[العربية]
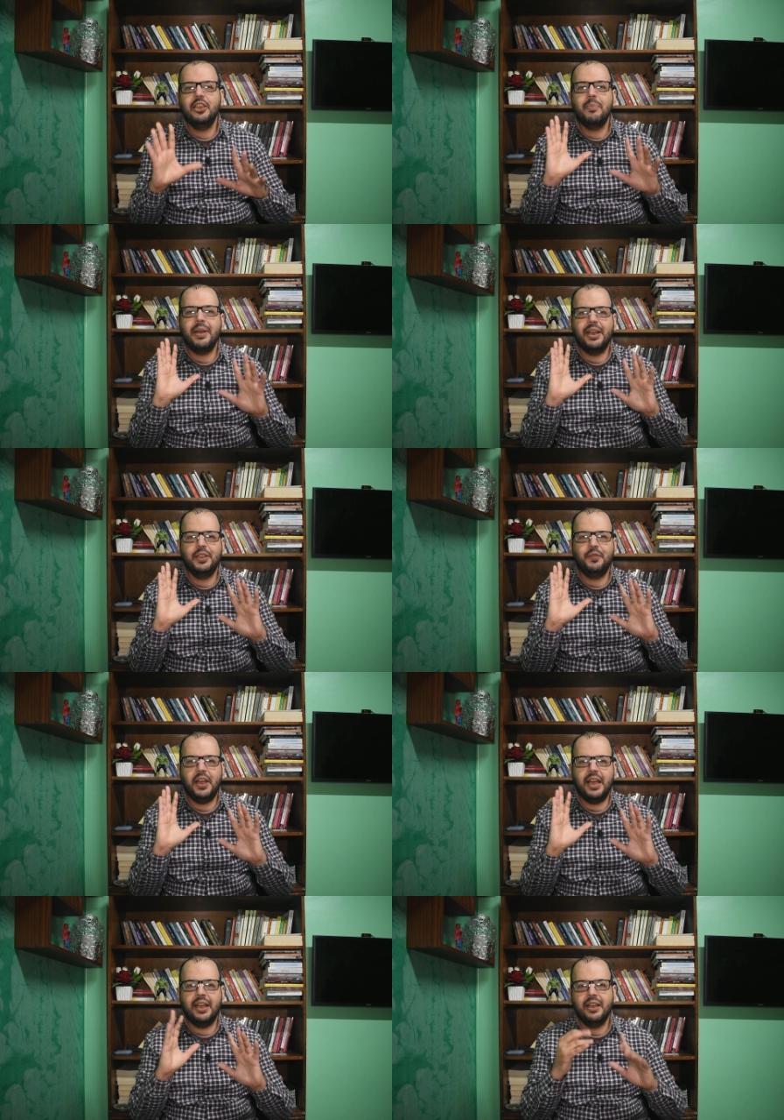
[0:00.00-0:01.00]
يبقى اكيد في
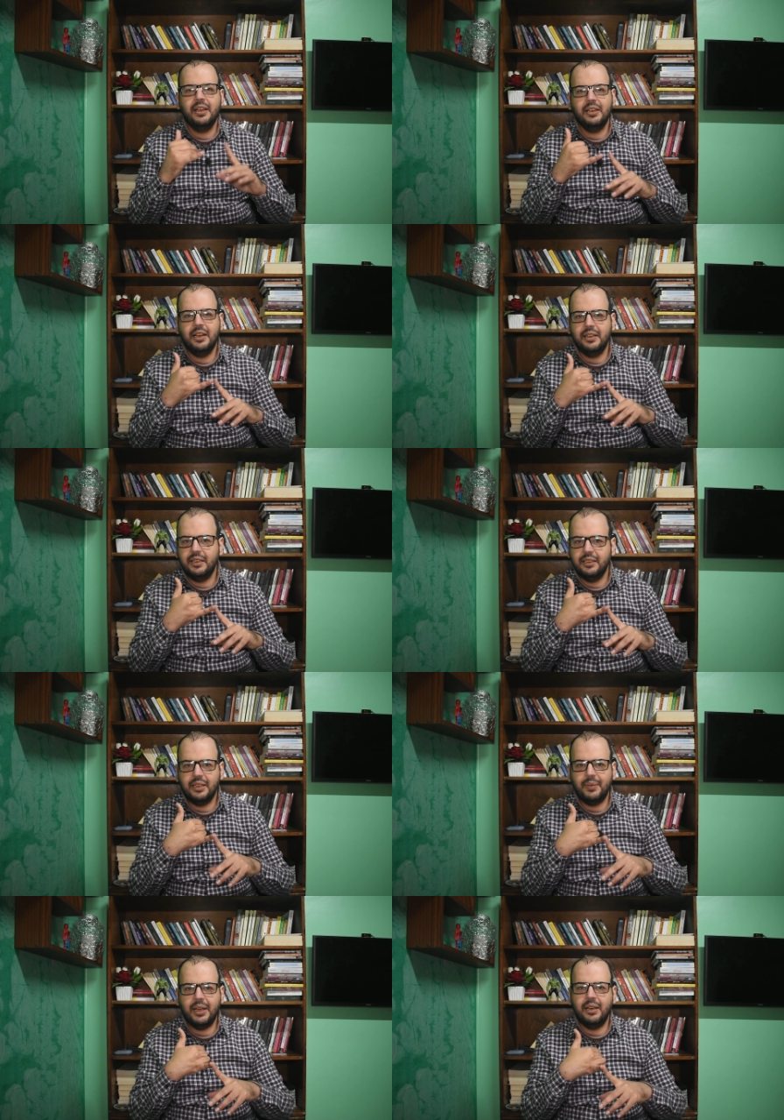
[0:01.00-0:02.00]
حاجه لا ده
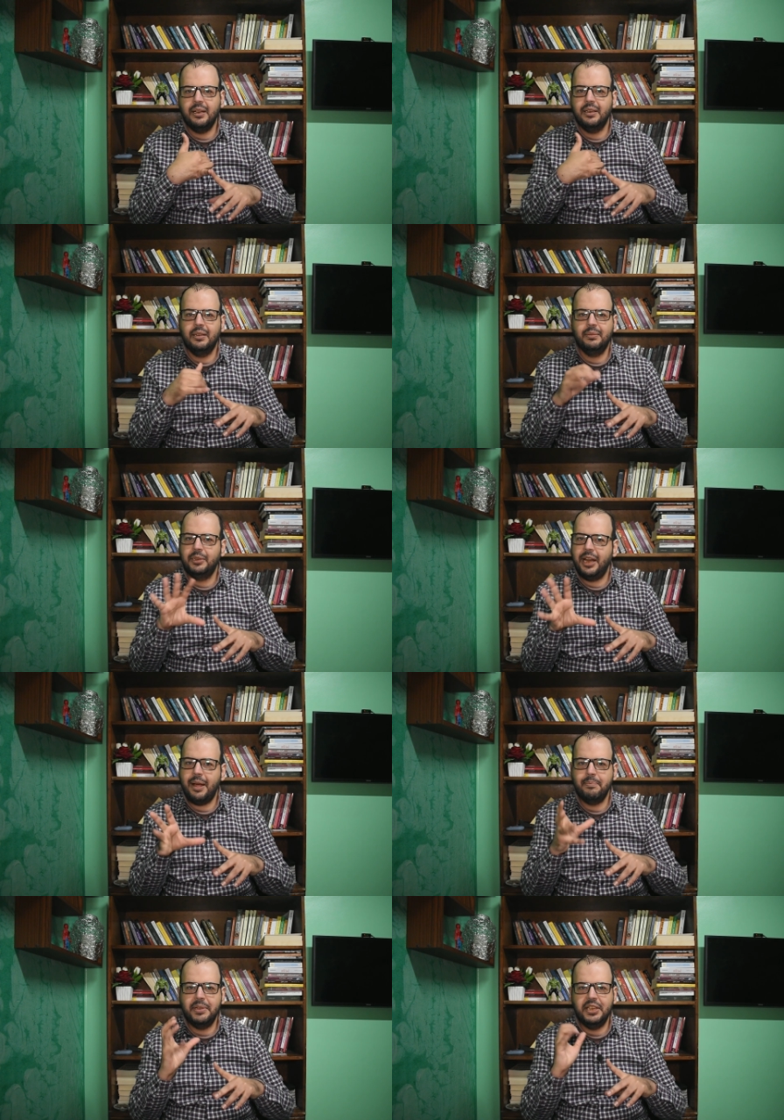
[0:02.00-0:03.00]
انت بقى
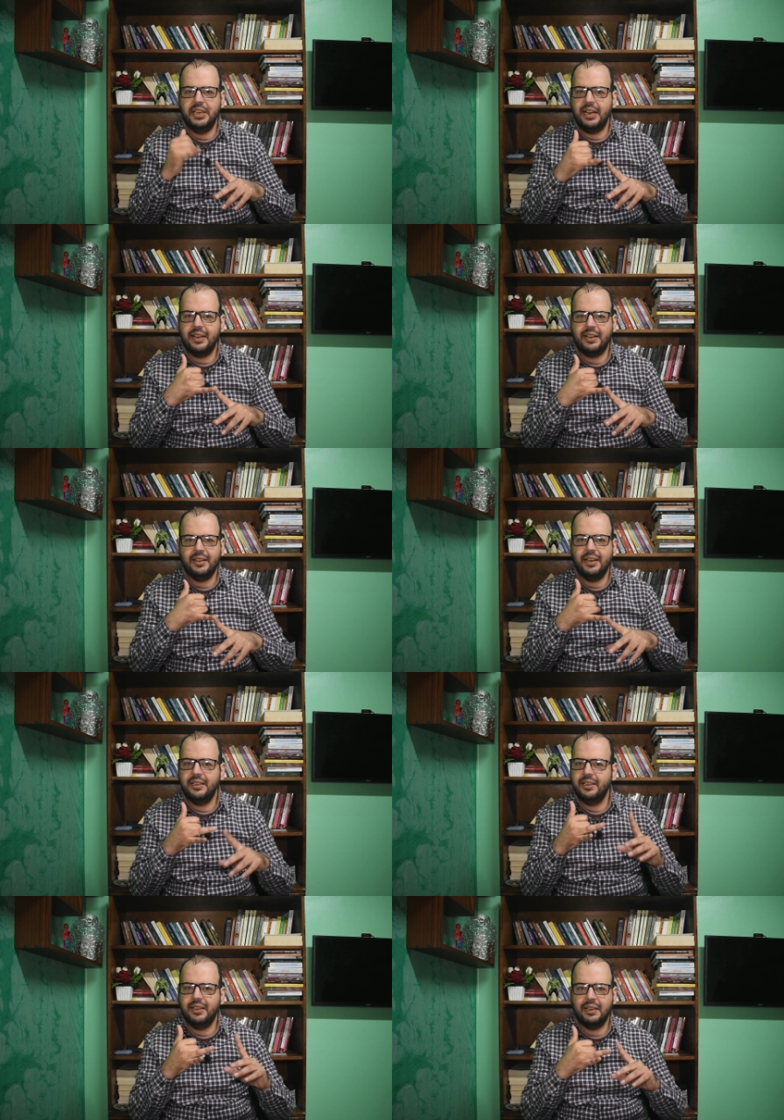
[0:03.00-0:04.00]
بتلعب بديلك لا
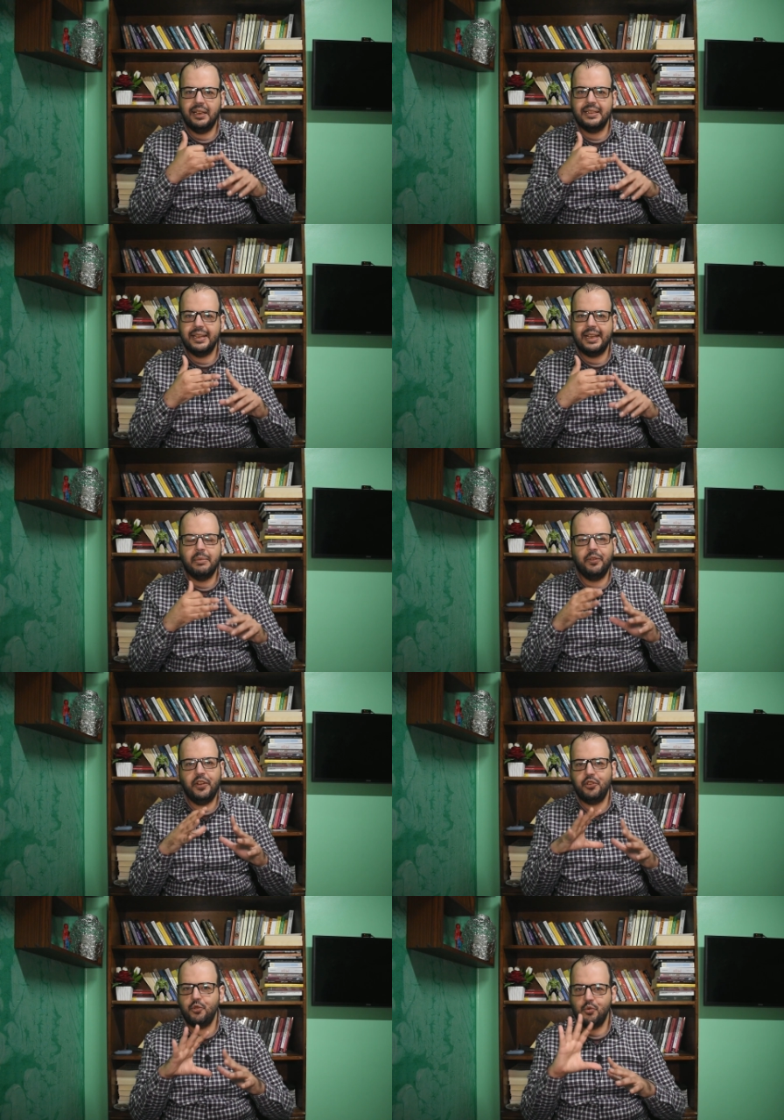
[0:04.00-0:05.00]
ده كذا ما
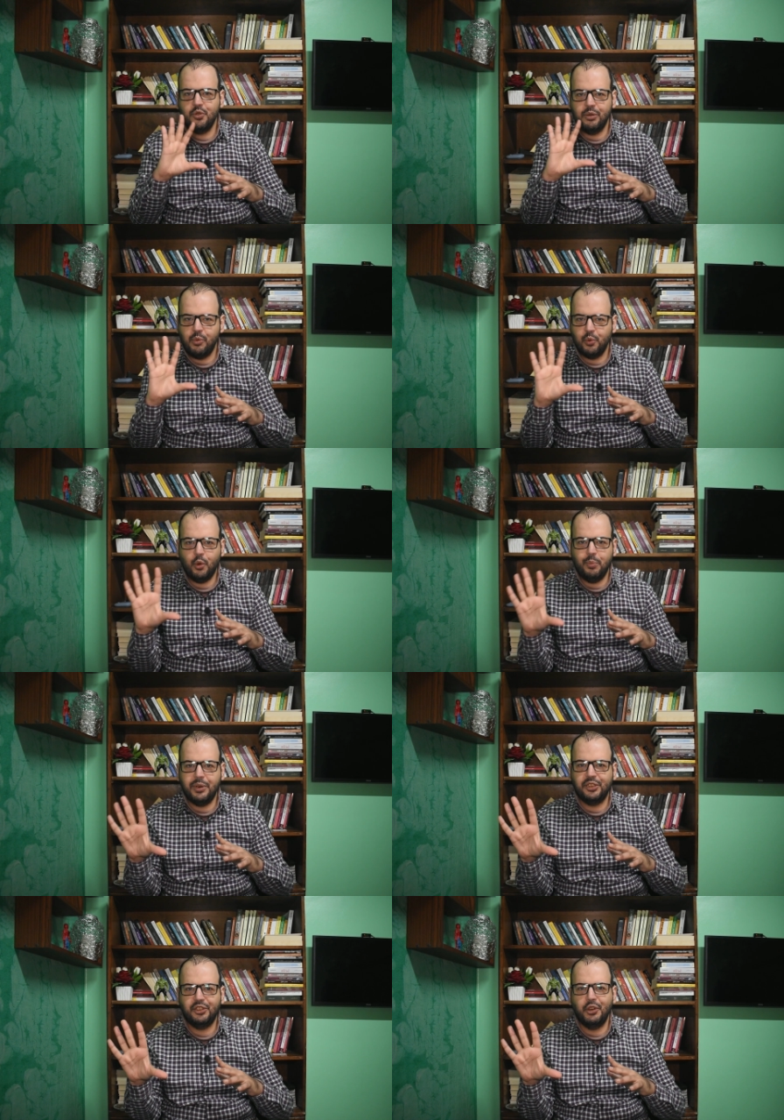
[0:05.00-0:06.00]
ينفعش يكون الموضوع
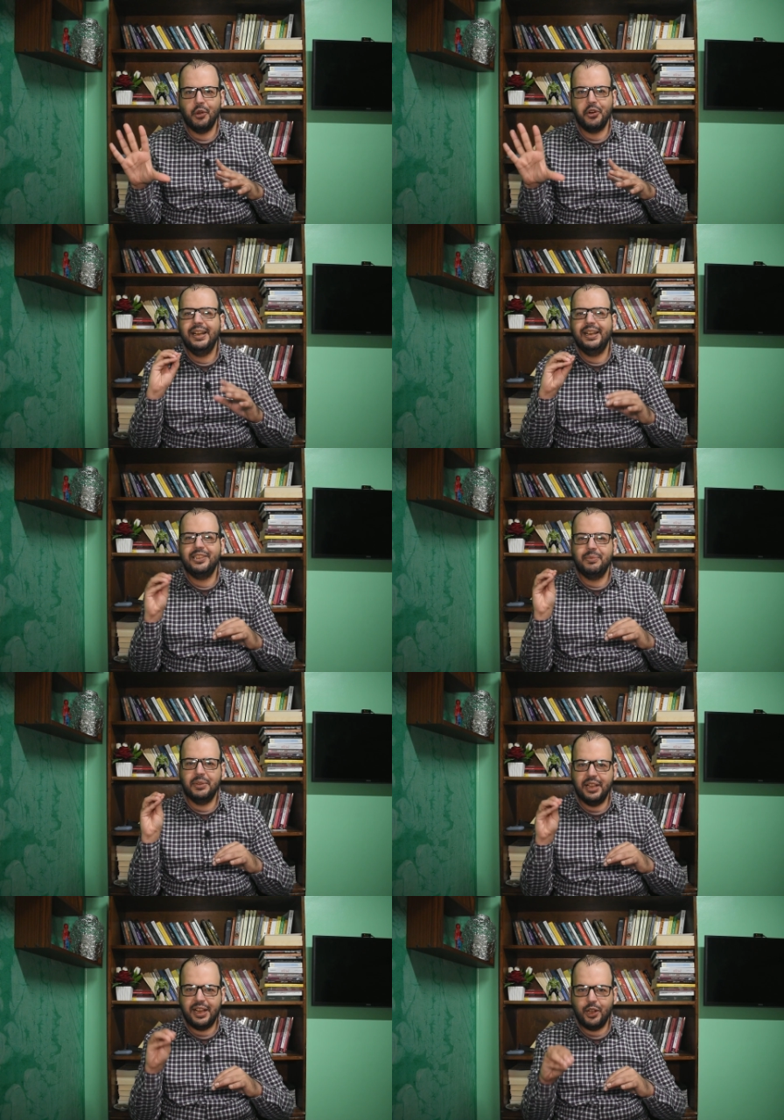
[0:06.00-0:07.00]
باختيارك لازم
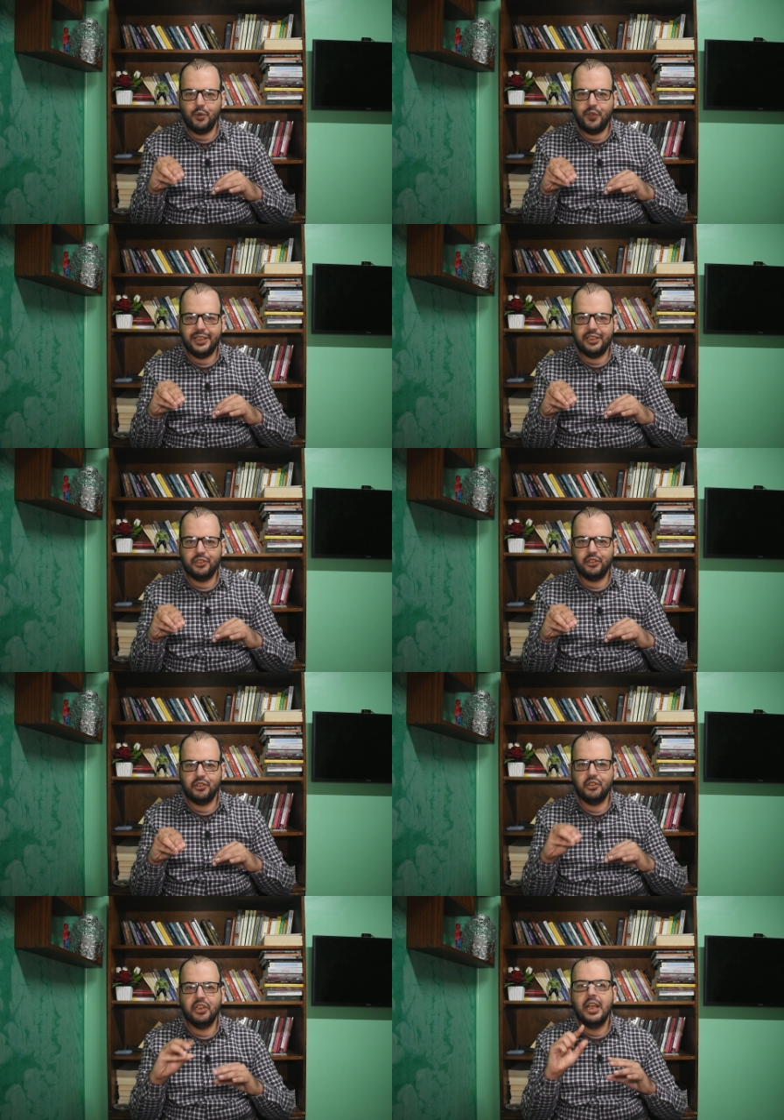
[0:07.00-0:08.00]
يتدخلوا في حياتك
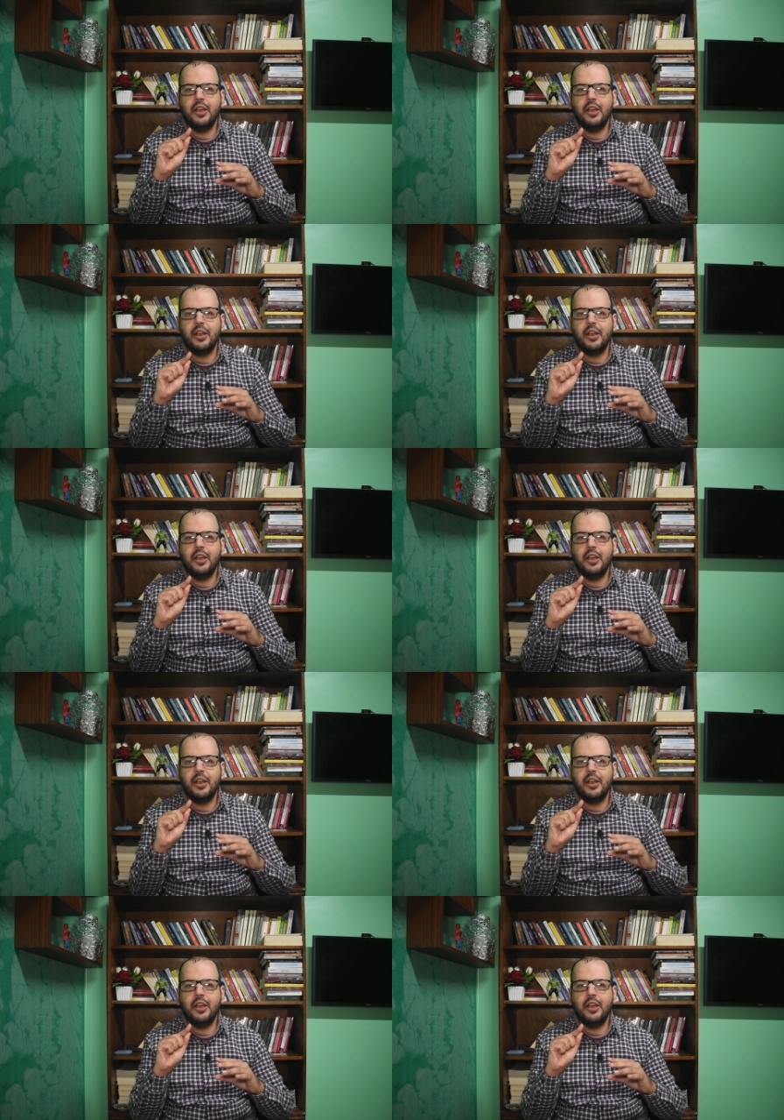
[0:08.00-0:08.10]
الشخصيه